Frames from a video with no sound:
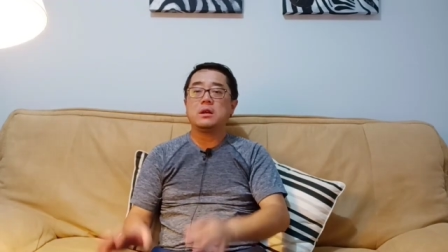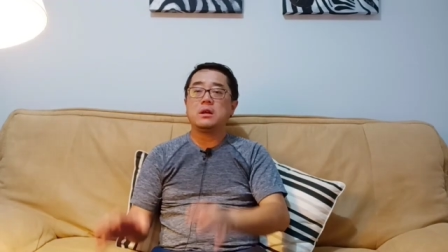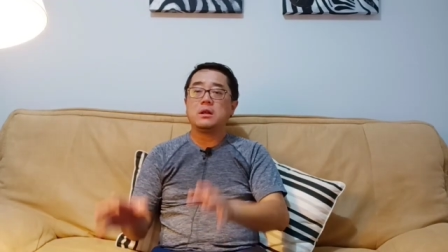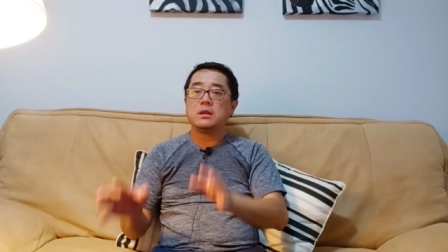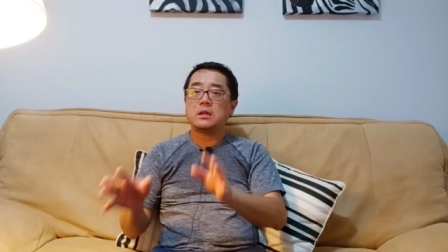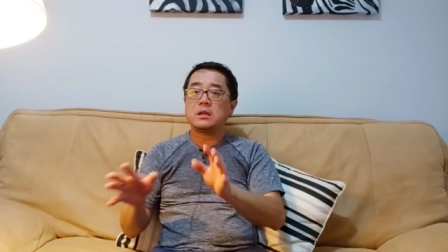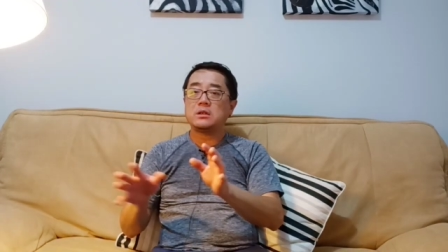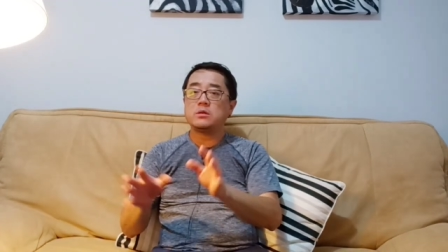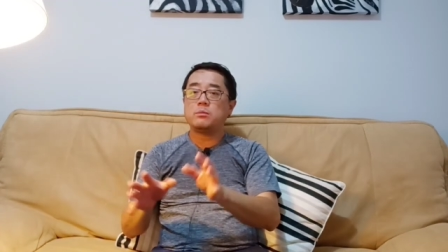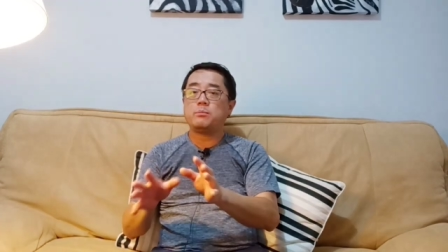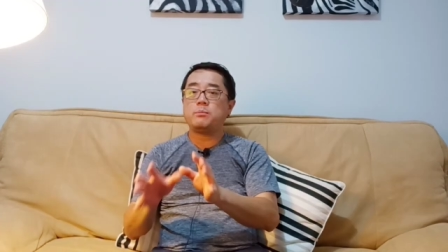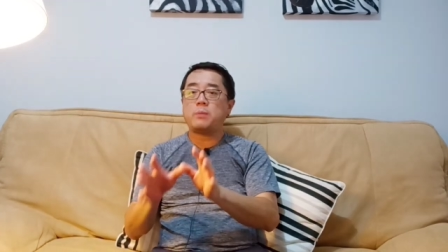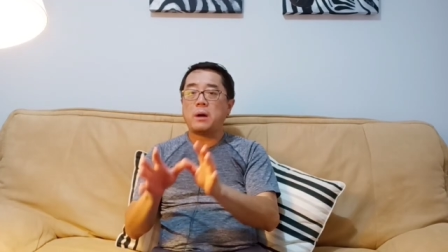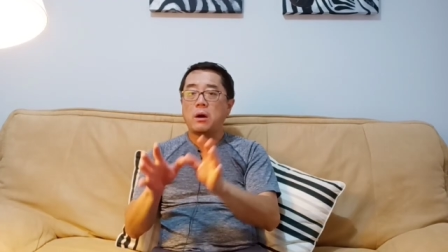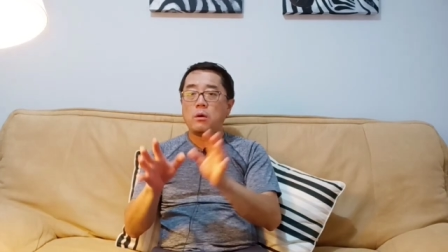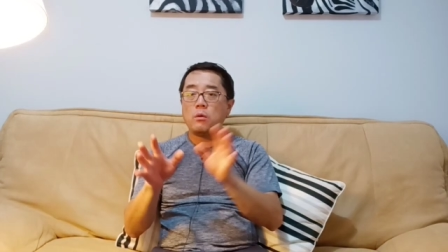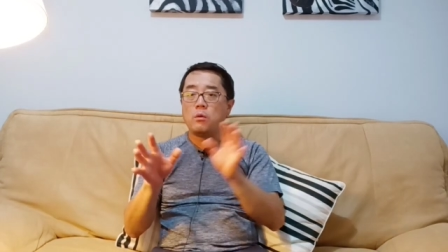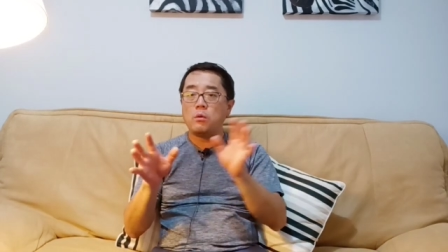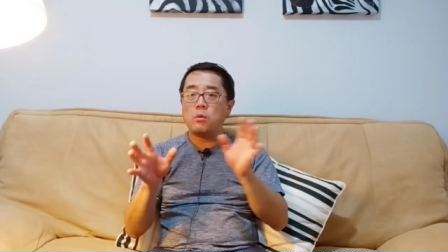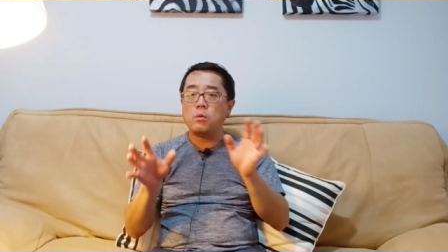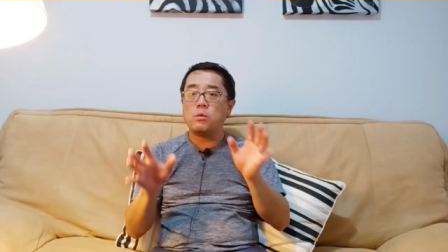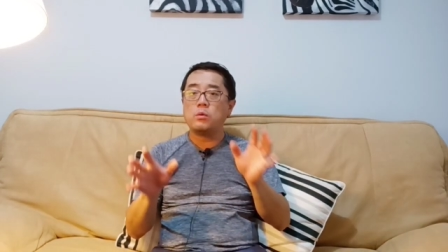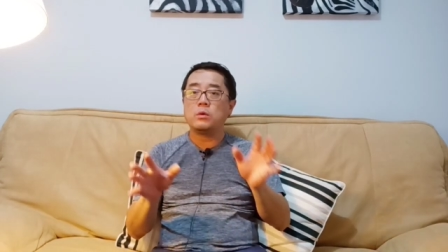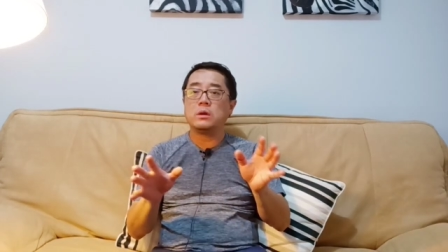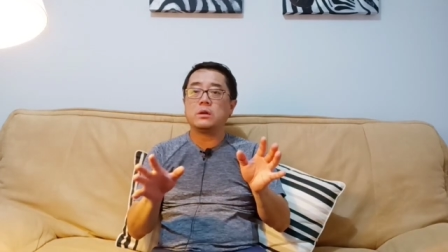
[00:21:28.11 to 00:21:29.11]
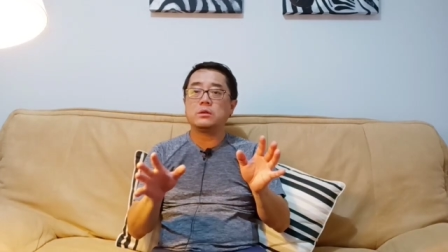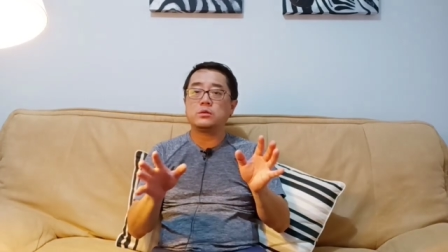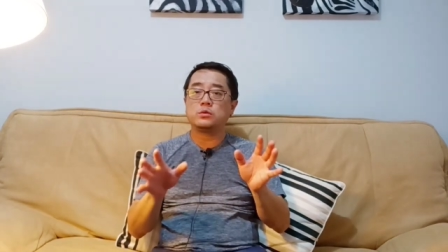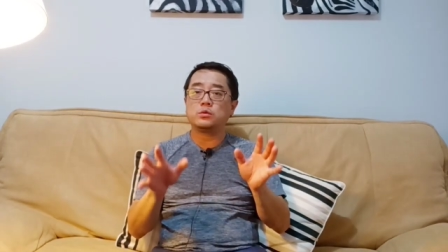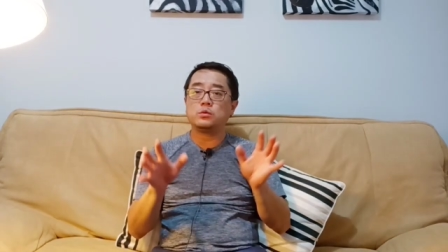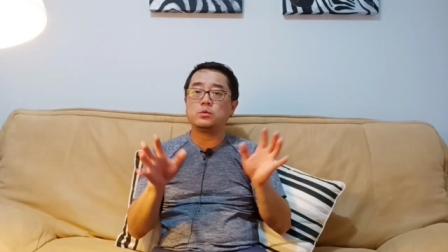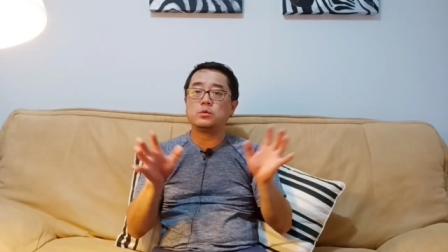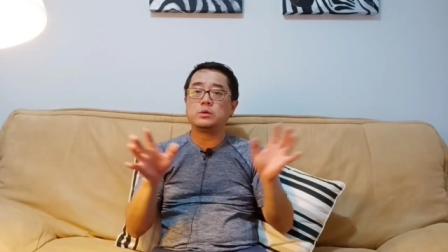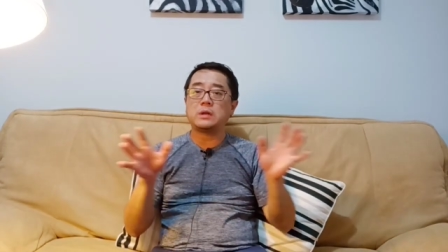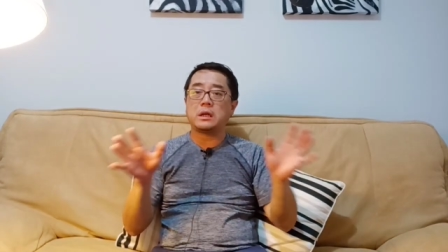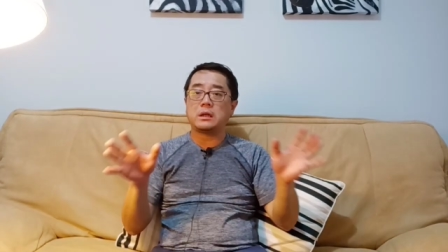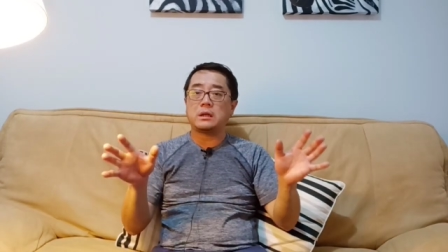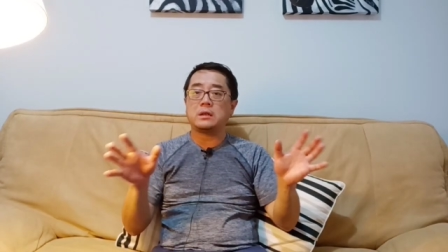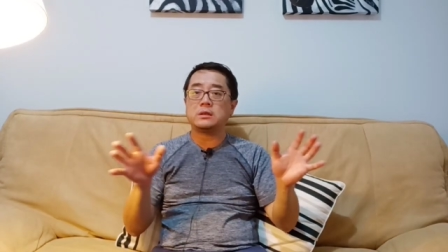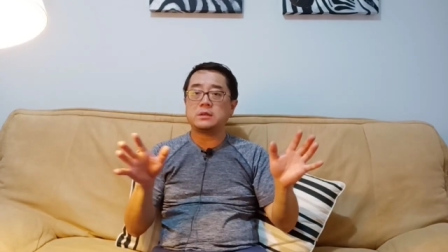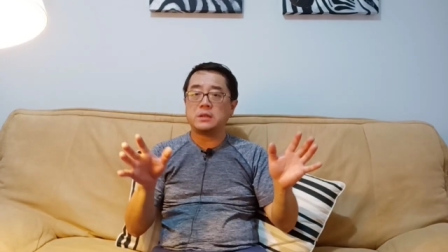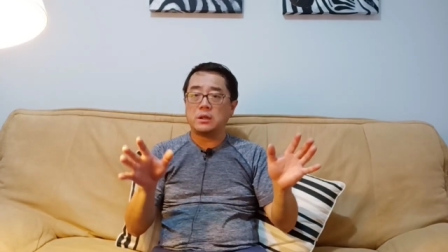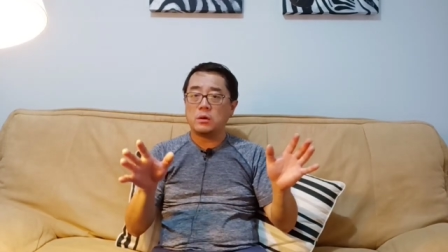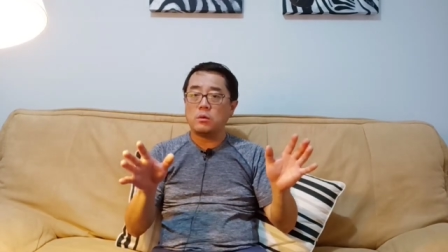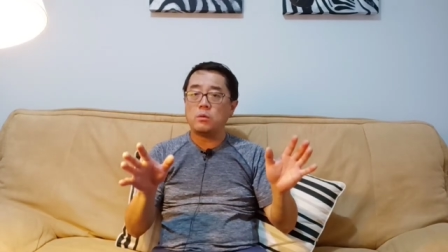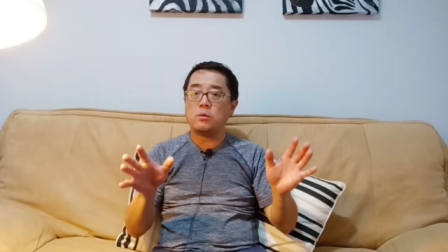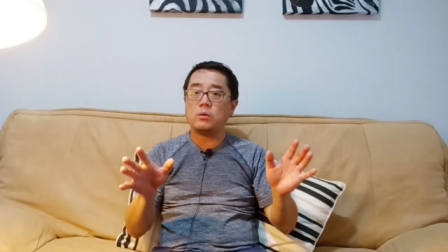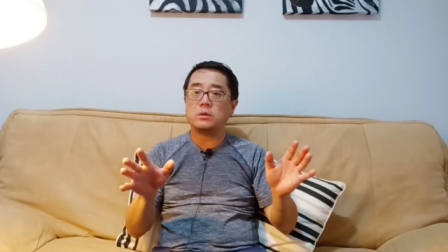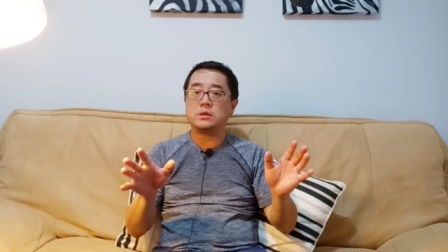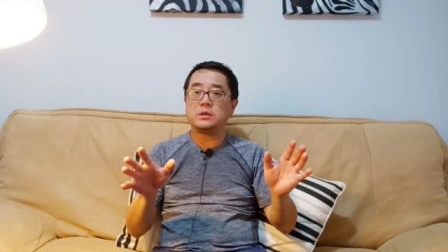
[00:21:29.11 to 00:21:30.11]
它就保护了，阻挡了这个
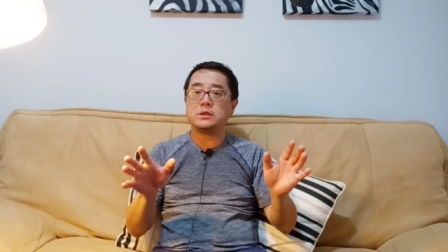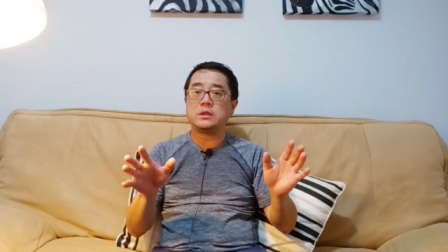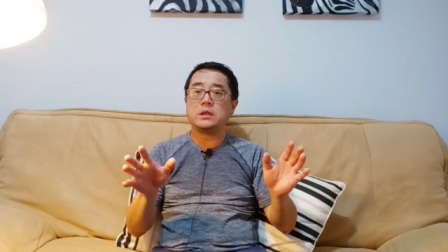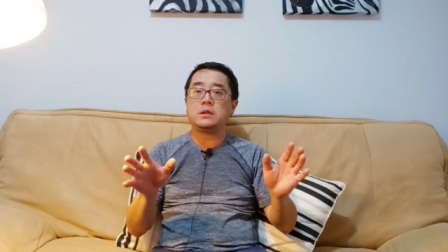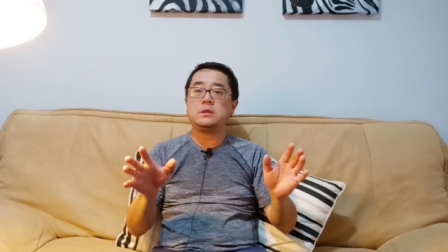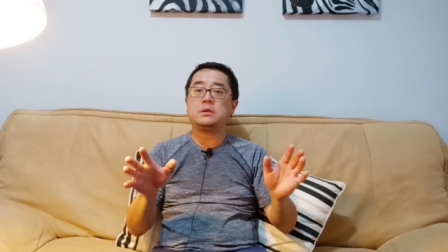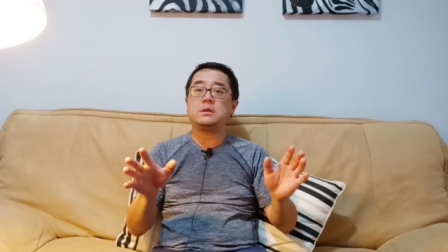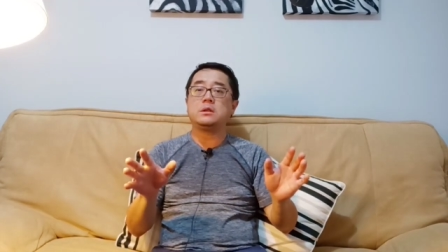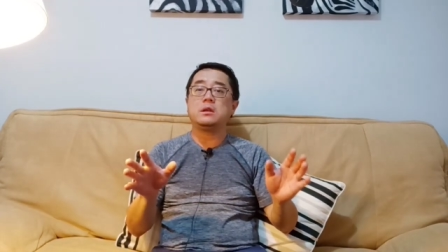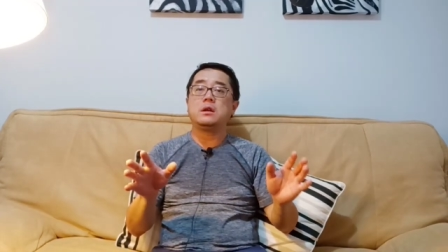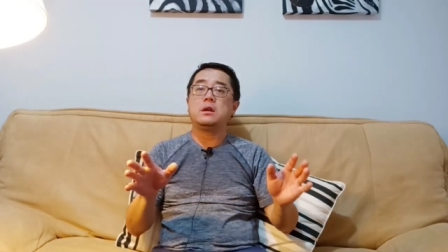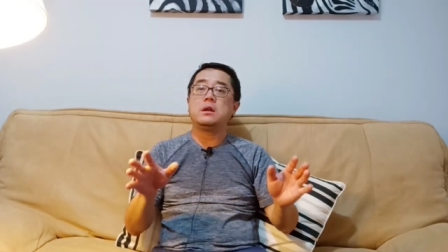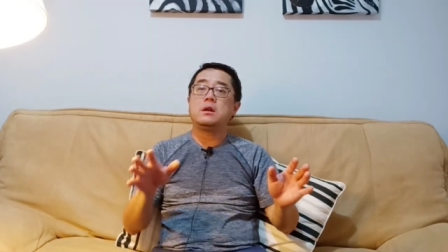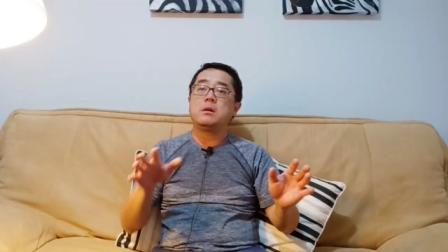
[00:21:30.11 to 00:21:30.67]
火的前进，